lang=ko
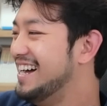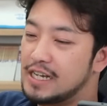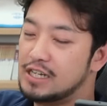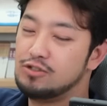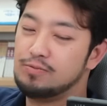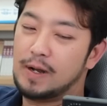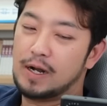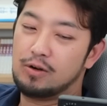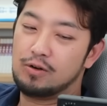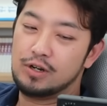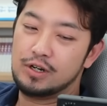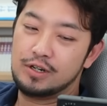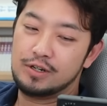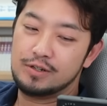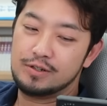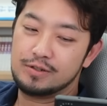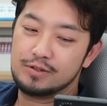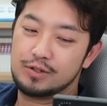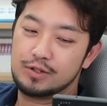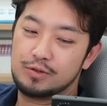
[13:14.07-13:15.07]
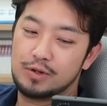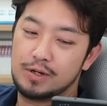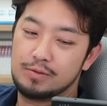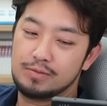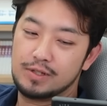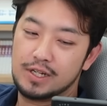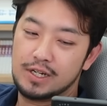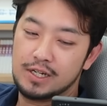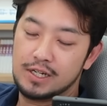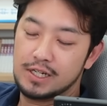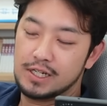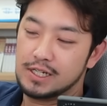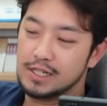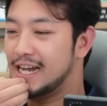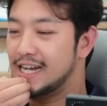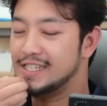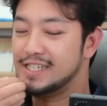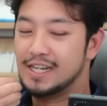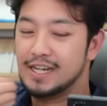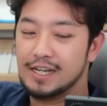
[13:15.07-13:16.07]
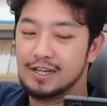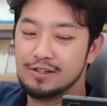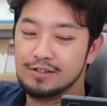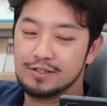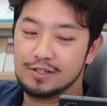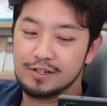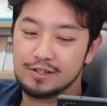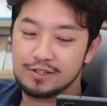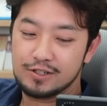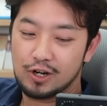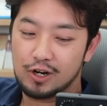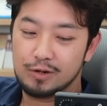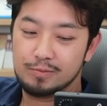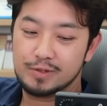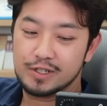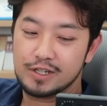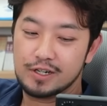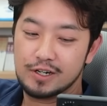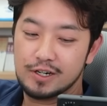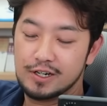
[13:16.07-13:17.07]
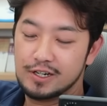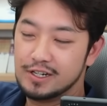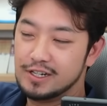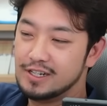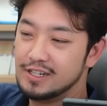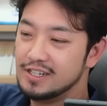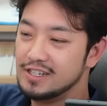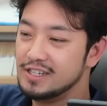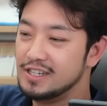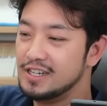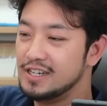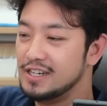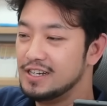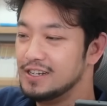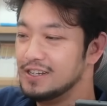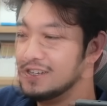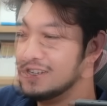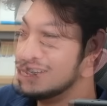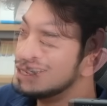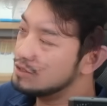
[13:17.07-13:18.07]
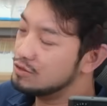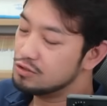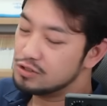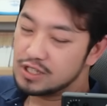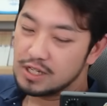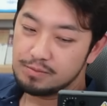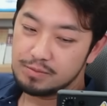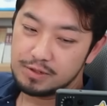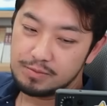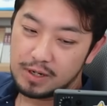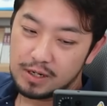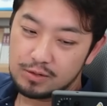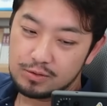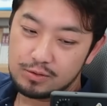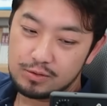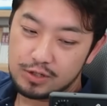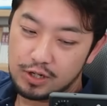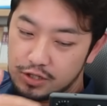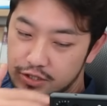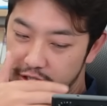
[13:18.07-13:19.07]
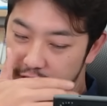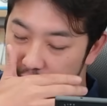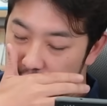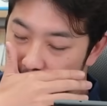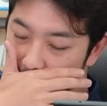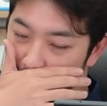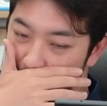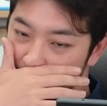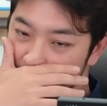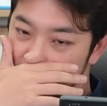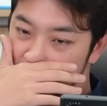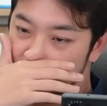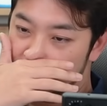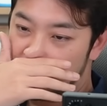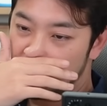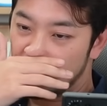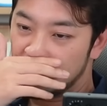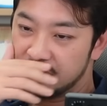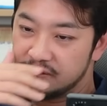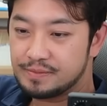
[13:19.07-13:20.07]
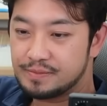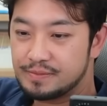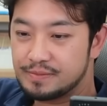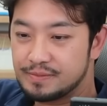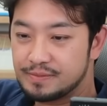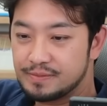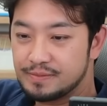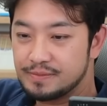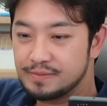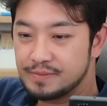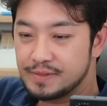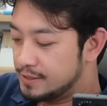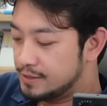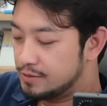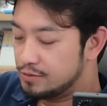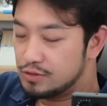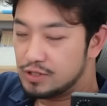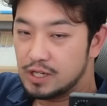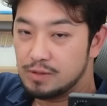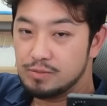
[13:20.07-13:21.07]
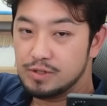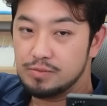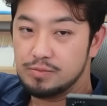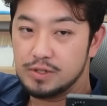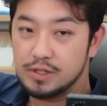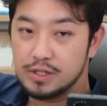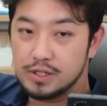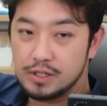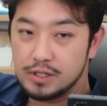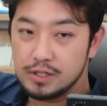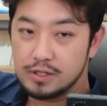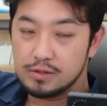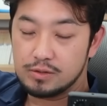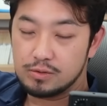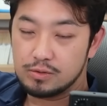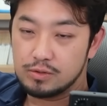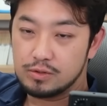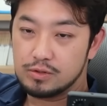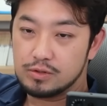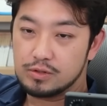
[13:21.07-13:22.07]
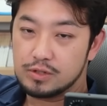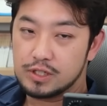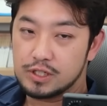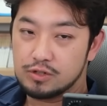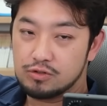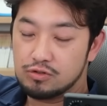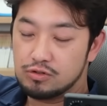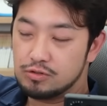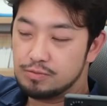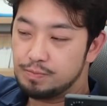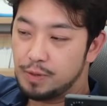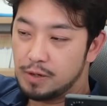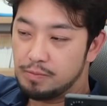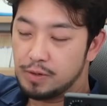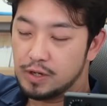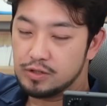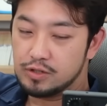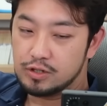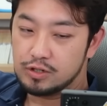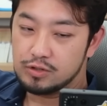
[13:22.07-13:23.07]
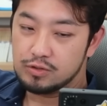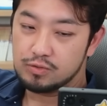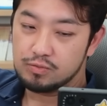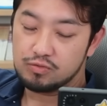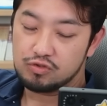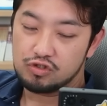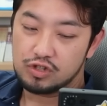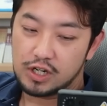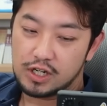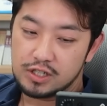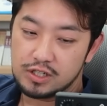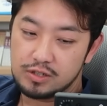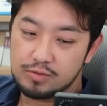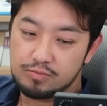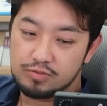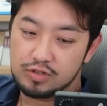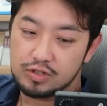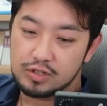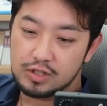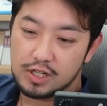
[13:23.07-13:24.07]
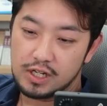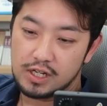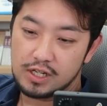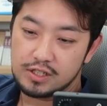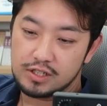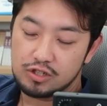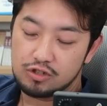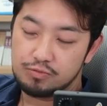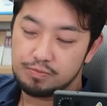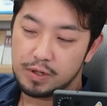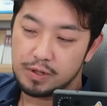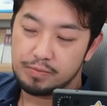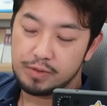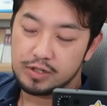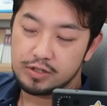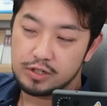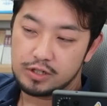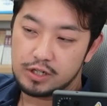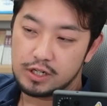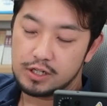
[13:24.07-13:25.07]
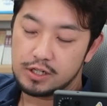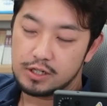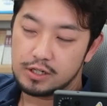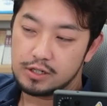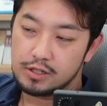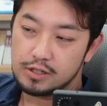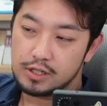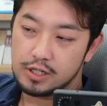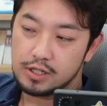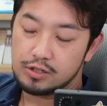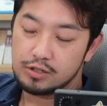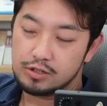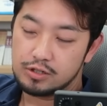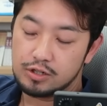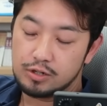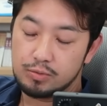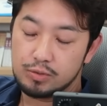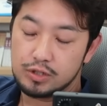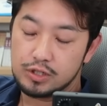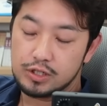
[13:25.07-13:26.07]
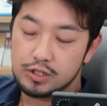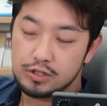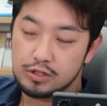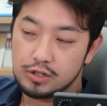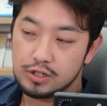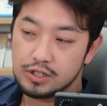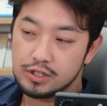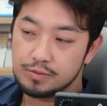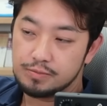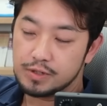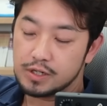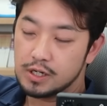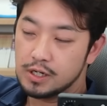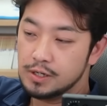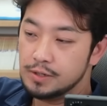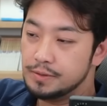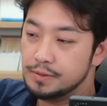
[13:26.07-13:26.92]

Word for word: 자주 바꿔요. 죄송합니다. 알잖아요 저 정 없는 거. 예예. 예, 예. 예. 아, 그 룩삼님하고 또 절친이시지 않습니까? 예예. 예, 그 룩삼님이 또 지구 평평설을 좀 주장하시는 분인데 지구 평평설에 대해서 들어보신 적이 있습니까?